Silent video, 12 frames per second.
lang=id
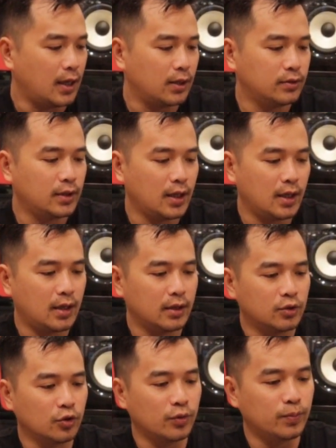Harusnya
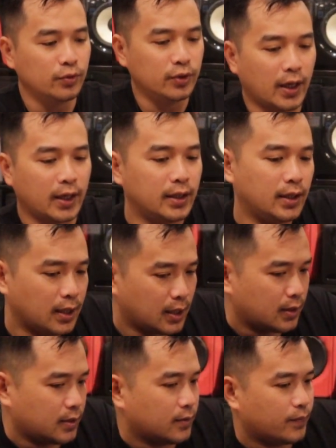cukup mudah ini ya.